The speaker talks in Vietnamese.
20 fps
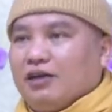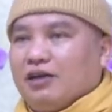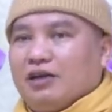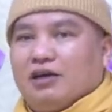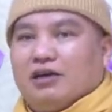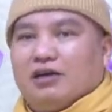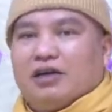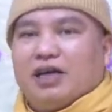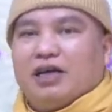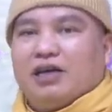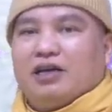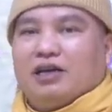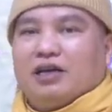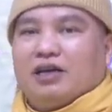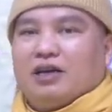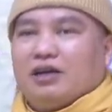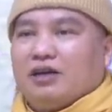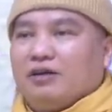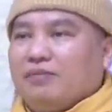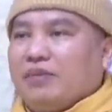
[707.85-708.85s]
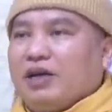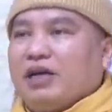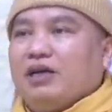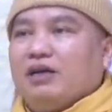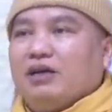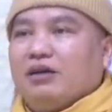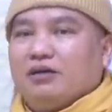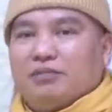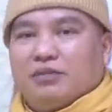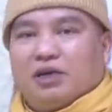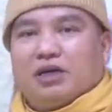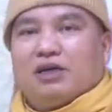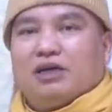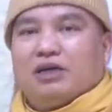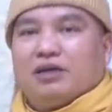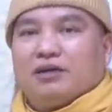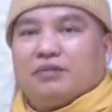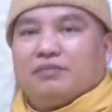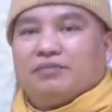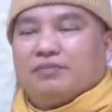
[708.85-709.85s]
ở đây ờ, mấy bữa
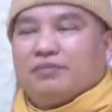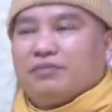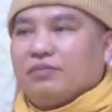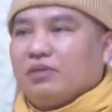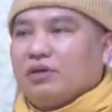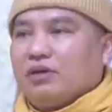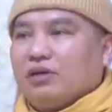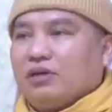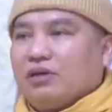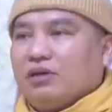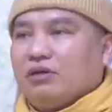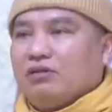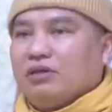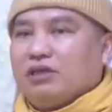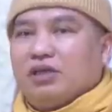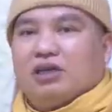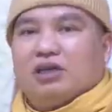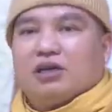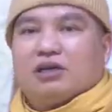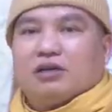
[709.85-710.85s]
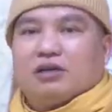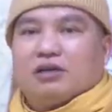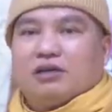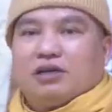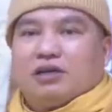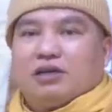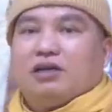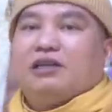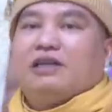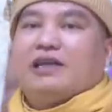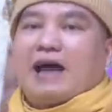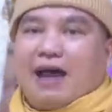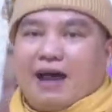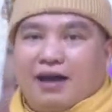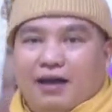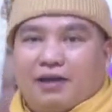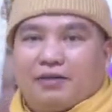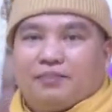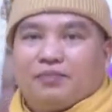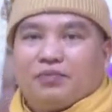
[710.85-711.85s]
nữa đâu chưa được ờ, được hơn
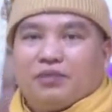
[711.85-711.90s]
tháng đó,